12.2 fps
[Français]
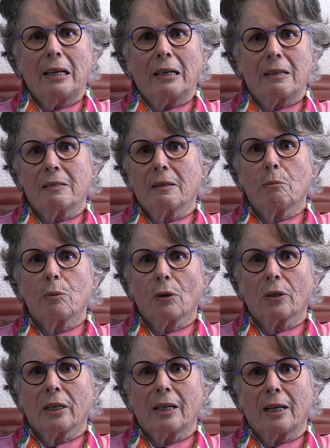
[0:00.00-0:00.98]
elle est restée
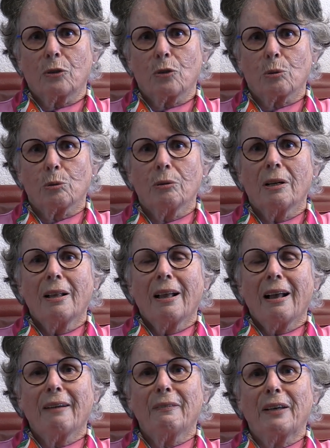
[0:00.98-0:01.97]
bloquée là-dessous
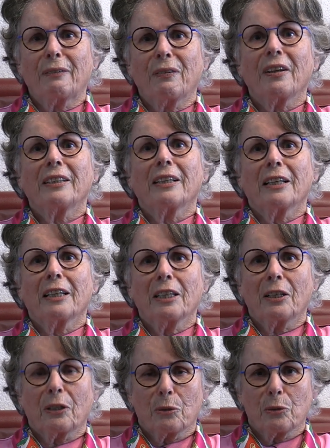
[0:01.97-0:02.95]
avec
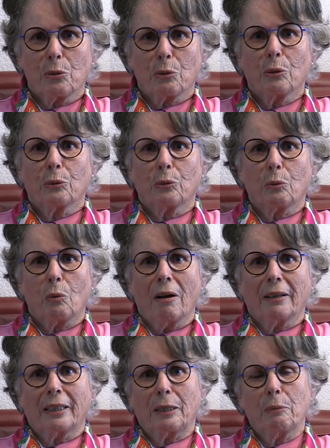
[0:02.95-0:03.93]
Frédéric euh, sur le
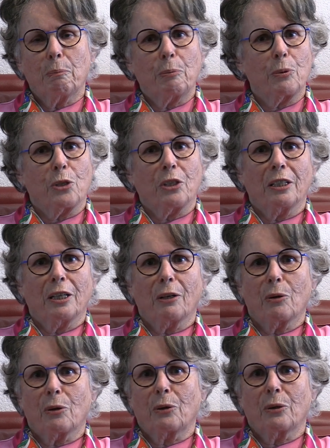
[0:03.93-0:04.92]
toit qui poussait des
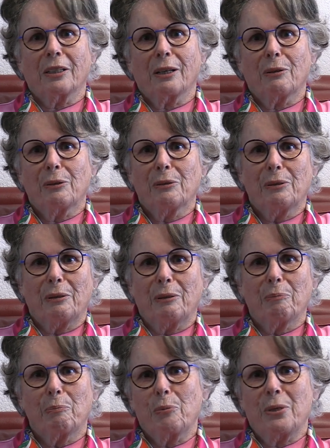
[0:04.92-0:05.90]
cocoricots
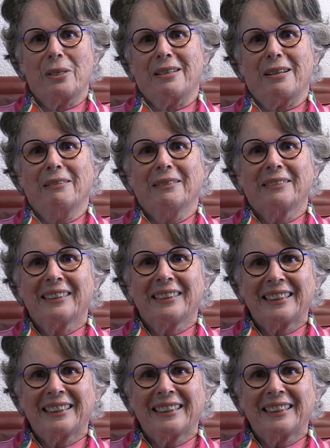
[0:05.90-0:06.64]
euh, puissants.